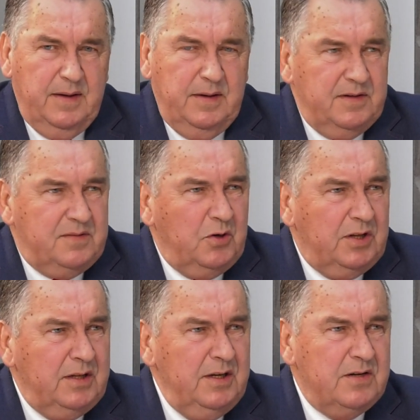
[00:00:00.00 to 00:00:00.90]
Y,
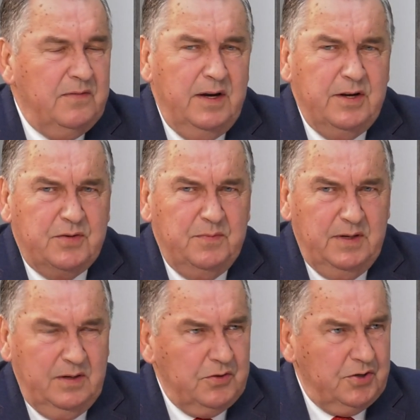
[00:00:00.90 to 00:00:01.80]

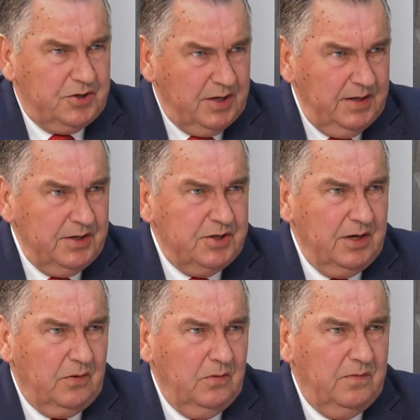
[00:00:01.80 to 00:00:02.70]
zmodernizowaliśmy oczyszczalnie
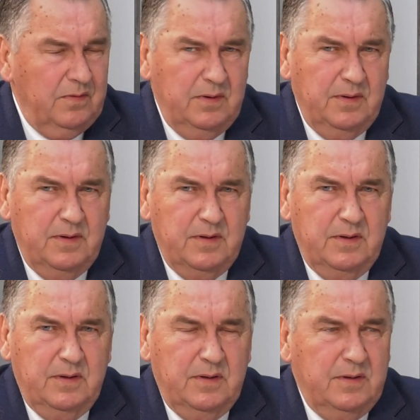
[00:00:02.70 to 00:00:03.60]
ścieków.
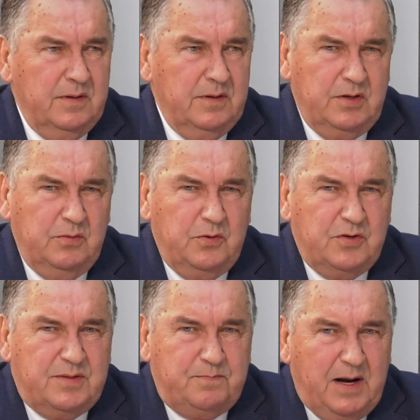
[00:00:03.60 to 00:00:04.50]
Są to
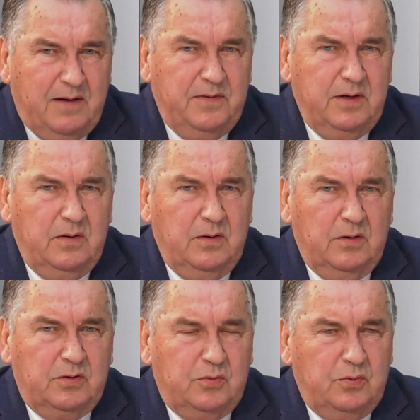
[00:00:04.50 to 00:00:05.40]
sprawy,
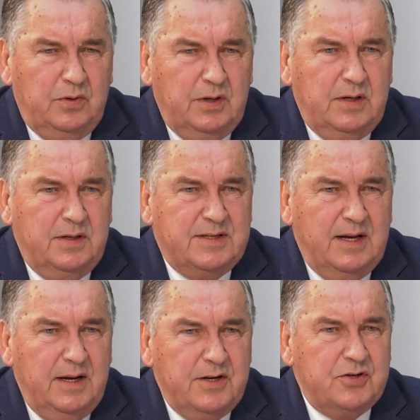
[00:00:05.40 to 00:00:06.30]
od których
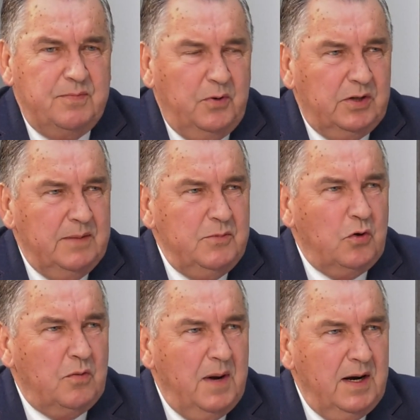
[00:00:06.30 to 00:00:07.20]
zależy potem
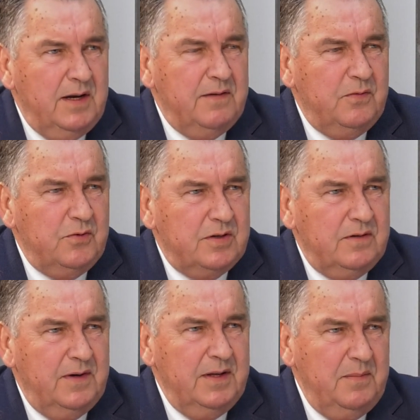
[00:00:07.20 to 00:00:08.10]
normalne
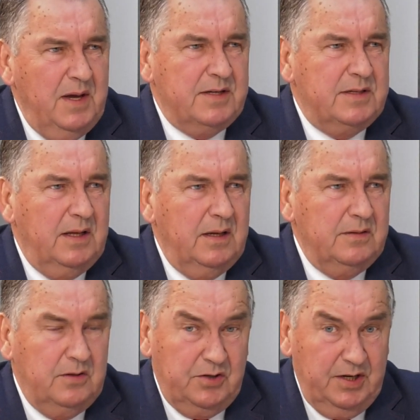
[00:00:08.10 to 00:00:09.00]
funkcjonowanie miasta.
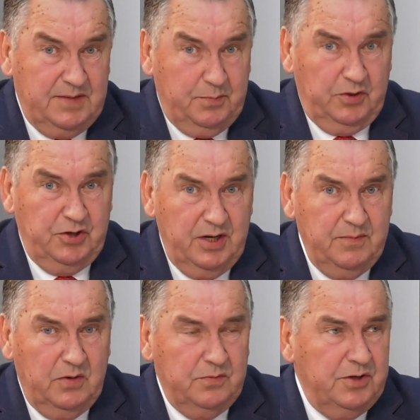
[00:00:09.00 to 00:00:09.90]
To, co jest pod
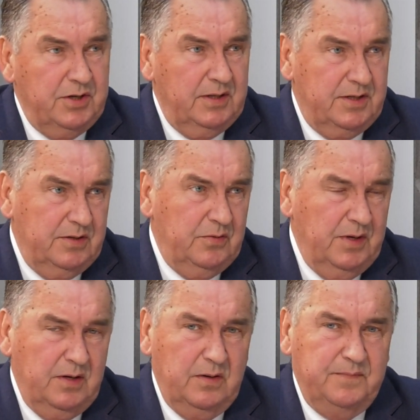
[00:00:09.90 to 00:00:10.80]
ziemią, dzisiaj
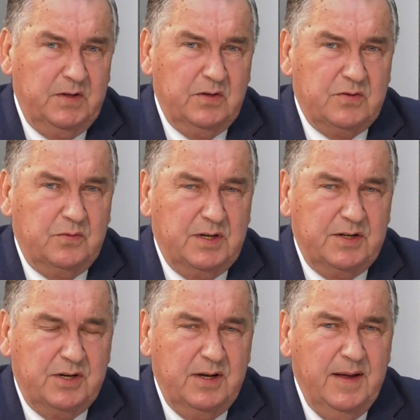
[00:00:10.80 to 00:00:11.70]
decyduje o, o
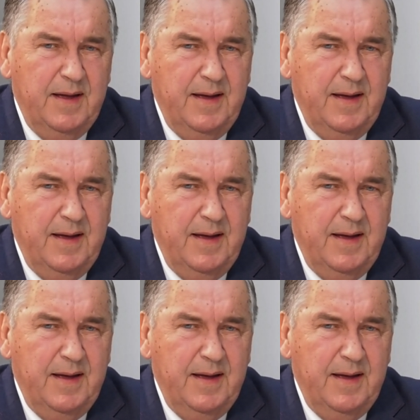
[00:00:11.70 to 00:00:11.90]
sukcesie.